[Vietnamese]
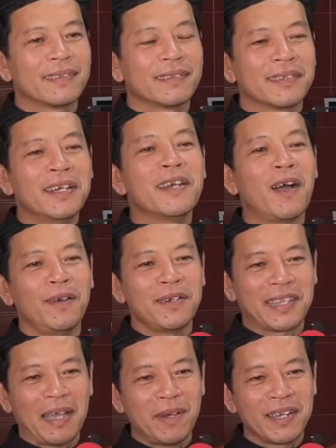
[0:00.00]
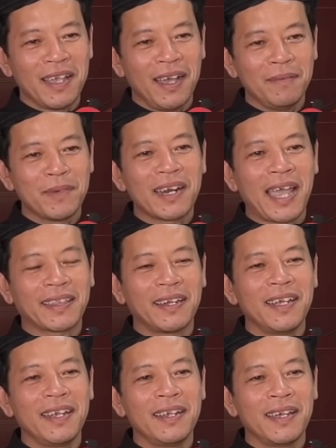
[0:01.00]
Người nói rồi ta mới nhớ bữa nay
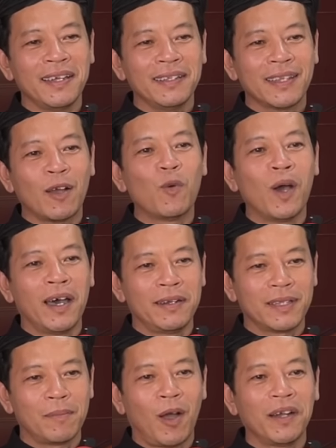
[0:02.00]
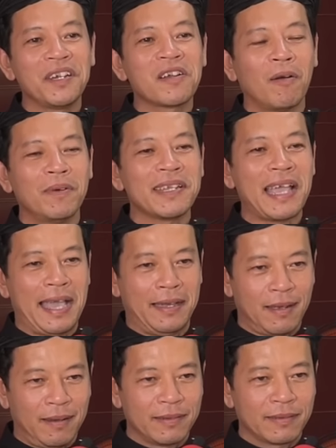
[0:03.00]
ta đi ta quên ta bỏ chiếc khôn ở
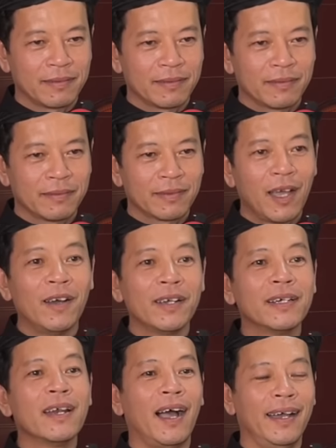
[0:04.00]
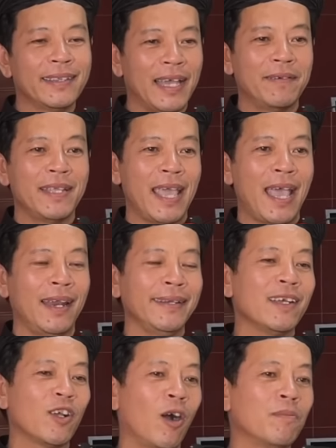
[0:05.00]
nhà rồi thôi ngươi đợi ta về nhà
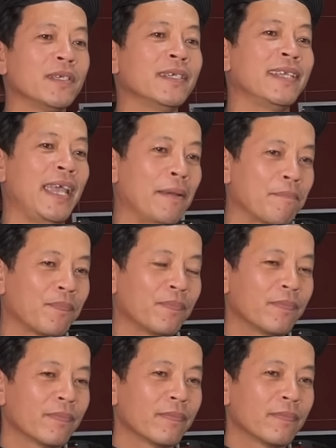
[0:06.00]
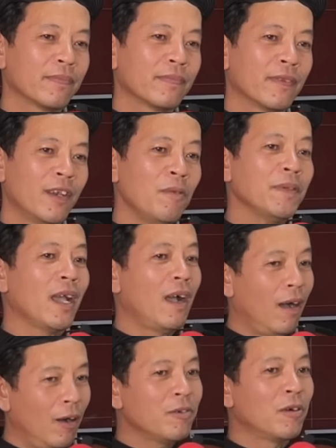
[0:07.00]
lấy chiếc khôn cho ngươi xem lúc giờ
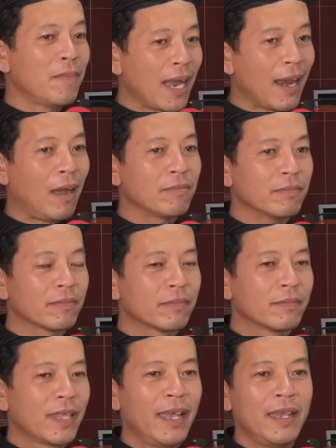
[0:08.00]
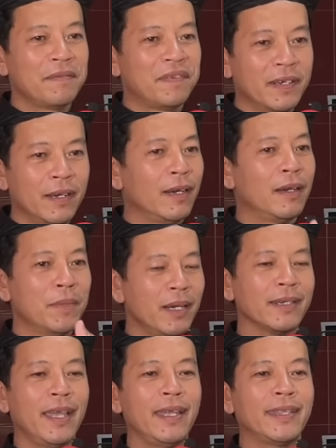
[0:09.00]
hổ cũng bằng lòng thì vừa
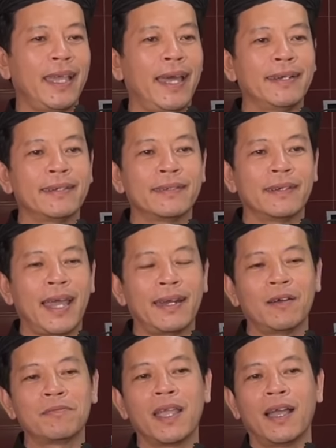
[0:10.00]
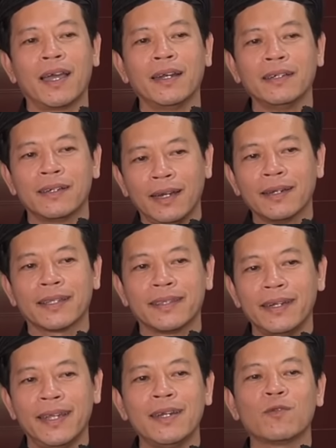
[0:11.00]
bước đi thì anh anh nông dân anh rất là
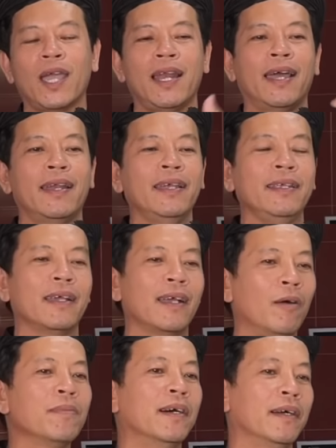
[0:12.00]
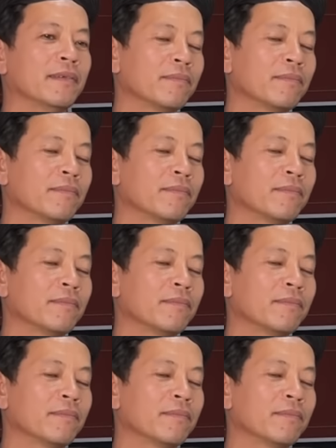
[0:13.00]
tin ý anh quay lại nói không được